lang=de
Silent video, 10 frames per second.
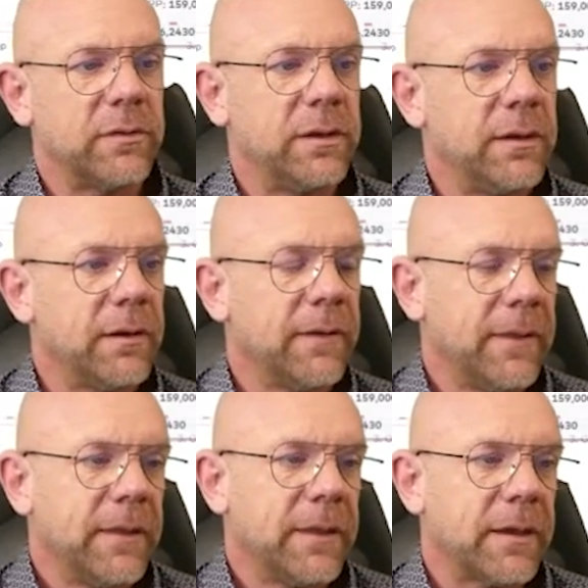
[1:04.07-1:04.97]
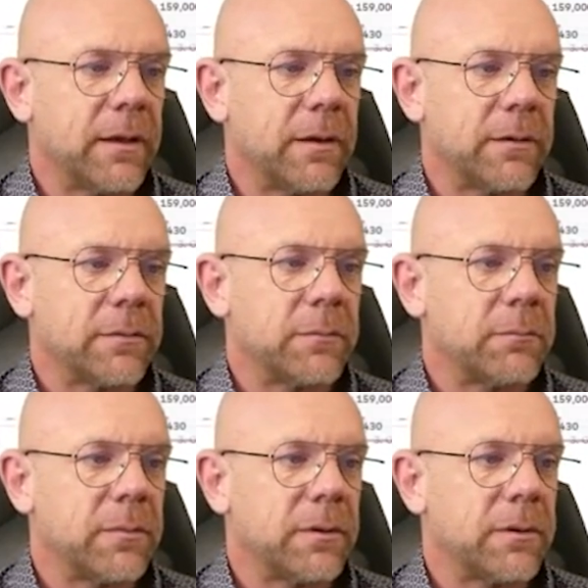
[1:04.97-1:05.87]
hier äh,
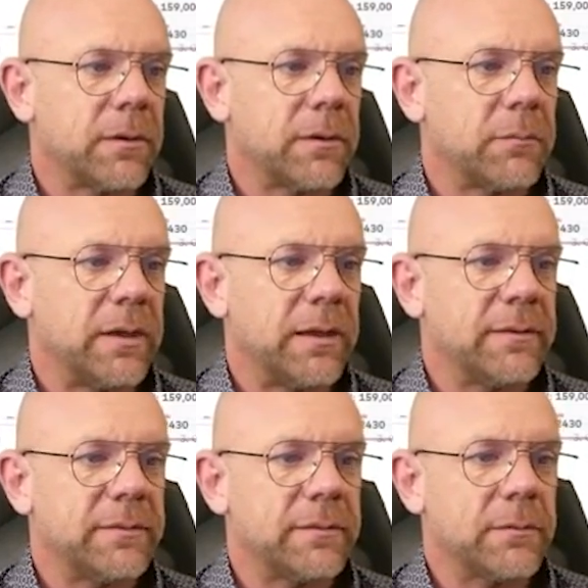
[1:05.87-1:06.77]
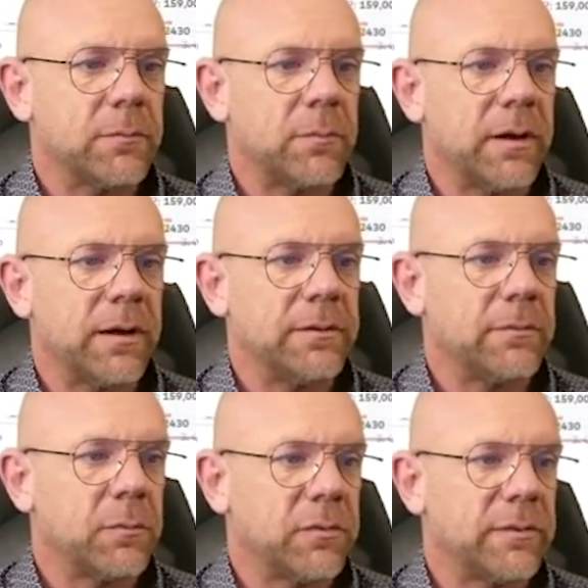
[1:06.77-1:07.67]
im, äh, im nächsten Bereich.
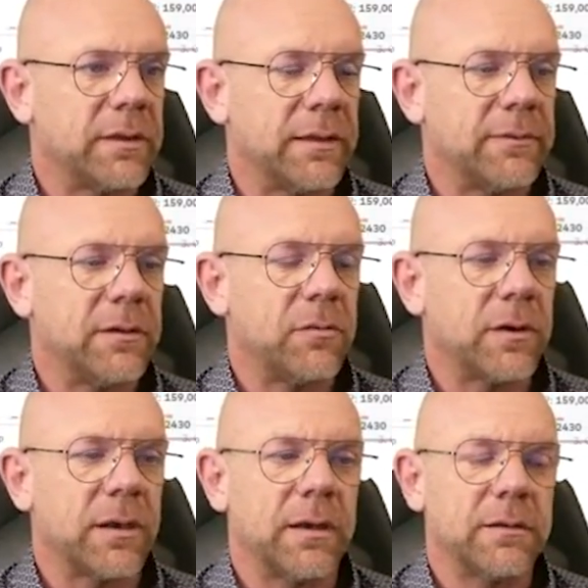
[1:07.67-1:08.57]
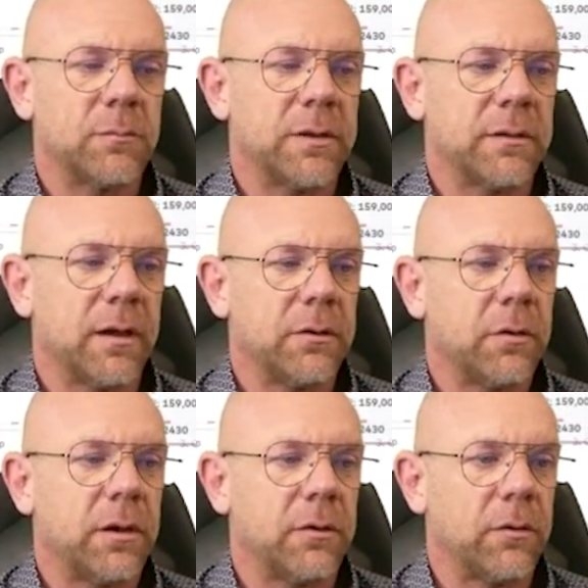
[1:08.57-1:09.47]
Wir mussten jetzt hier vergleichen mit 3,19
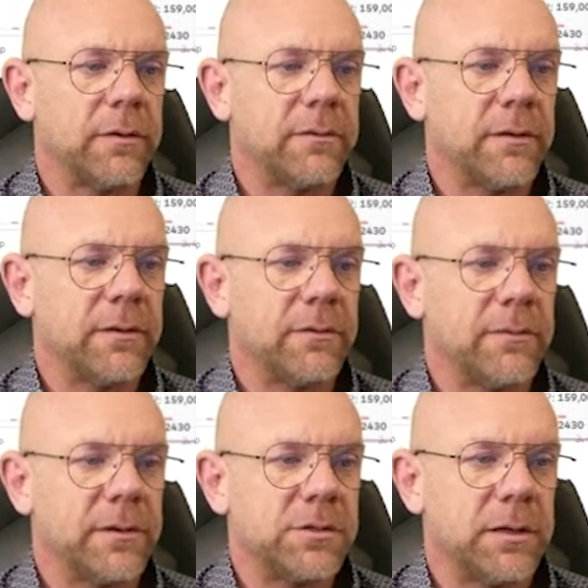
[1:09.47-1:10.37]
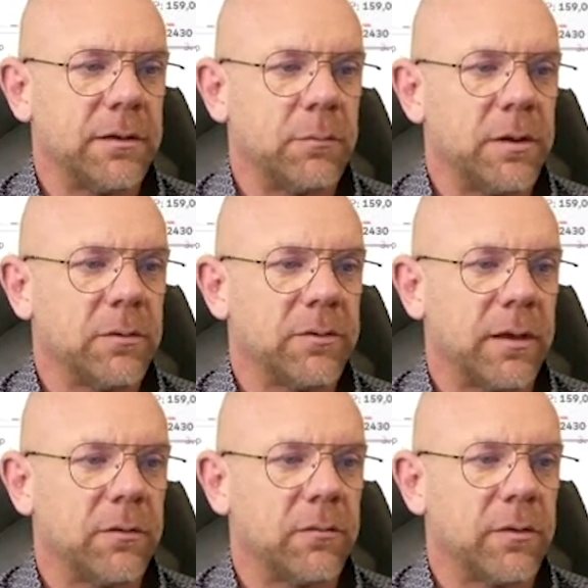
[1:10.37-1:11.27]
Dollar, deswegen steht hier minus
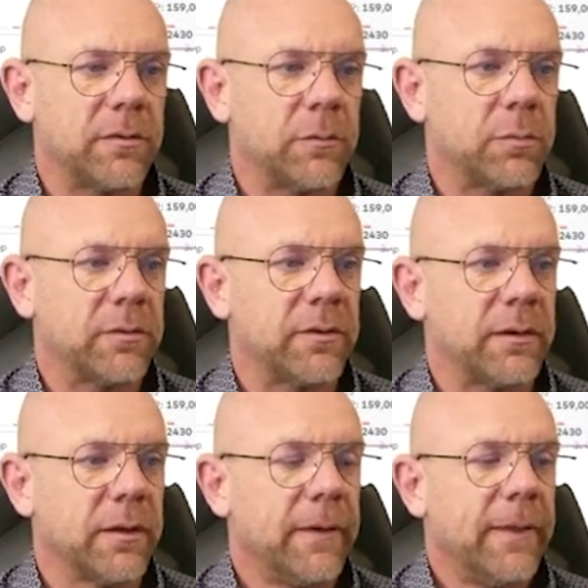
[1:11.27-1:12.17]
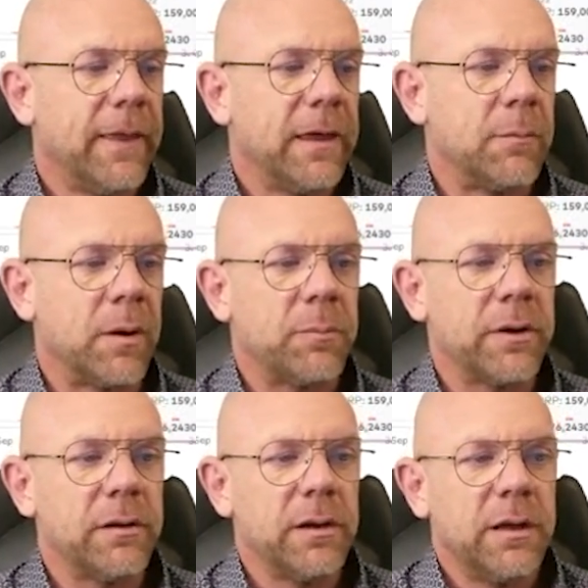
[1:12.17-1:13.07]
41 Prozent. Im
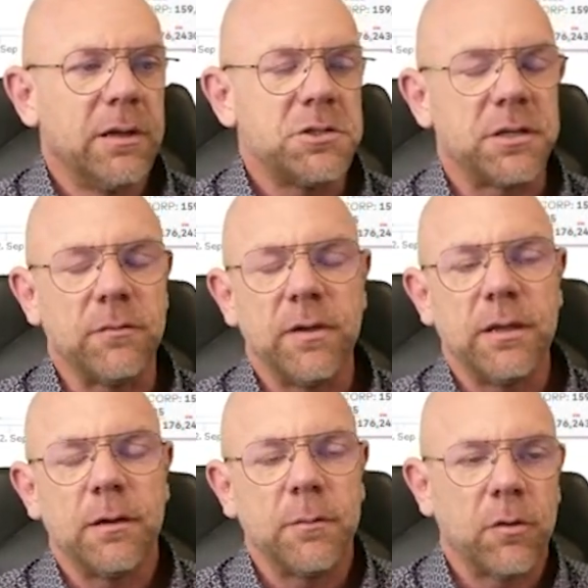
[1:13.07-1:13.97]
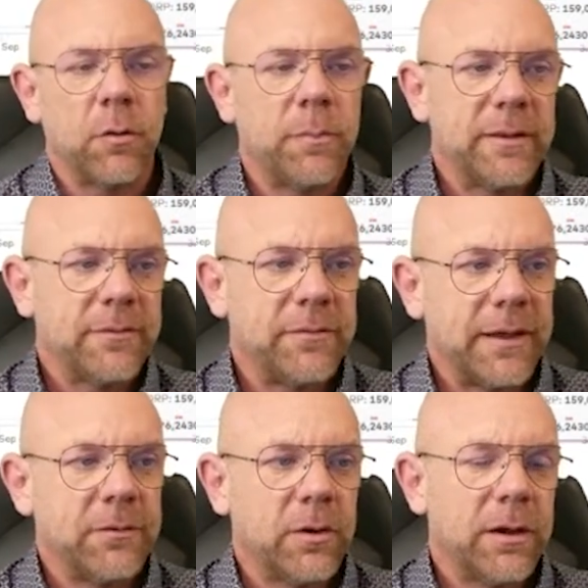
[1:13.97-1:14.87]
April stehen wir hier immer noch bei
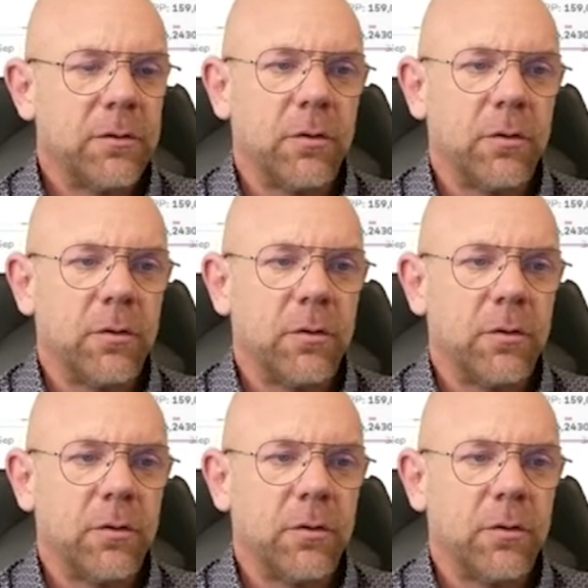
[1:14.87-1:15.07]
2,19 Dollar.